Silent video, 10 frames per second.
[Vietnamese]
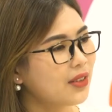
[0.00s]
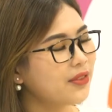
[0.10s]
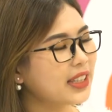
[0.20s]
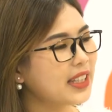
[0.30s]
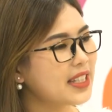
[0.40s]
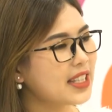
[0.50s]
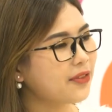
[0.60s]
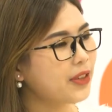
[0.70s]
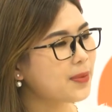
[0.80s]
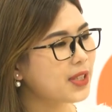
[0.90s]
Vậy thì sản
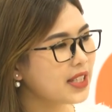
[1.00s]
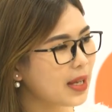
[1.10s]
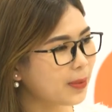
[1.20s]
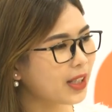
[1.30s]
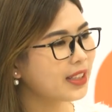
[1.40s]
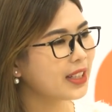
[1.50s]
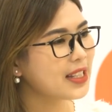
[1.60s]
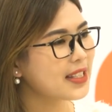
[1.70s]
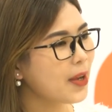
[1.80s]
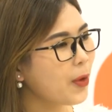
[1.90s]
phẩm sữa giảm cân
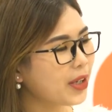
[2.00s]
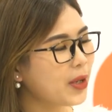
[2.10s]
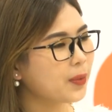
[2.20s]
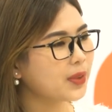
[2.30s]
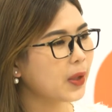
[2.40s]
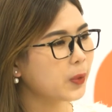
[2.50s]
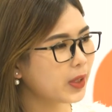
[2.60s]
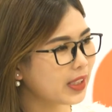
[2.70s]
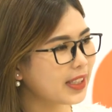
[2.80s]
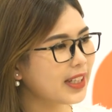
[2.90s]
sẽ hoạt động theo
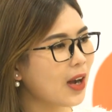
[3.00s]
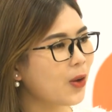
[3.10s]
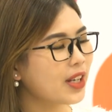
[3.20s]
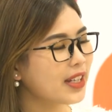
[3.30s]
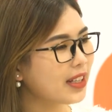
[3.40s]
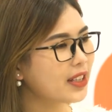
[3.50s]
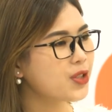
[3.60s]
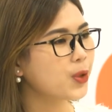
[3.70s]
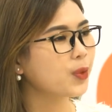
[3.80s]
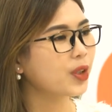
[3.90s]
nguyên lý nào để người
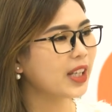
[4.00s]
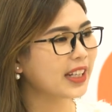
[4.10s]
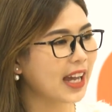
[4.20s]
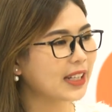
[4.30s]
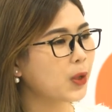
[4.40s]
dùng có thể đạt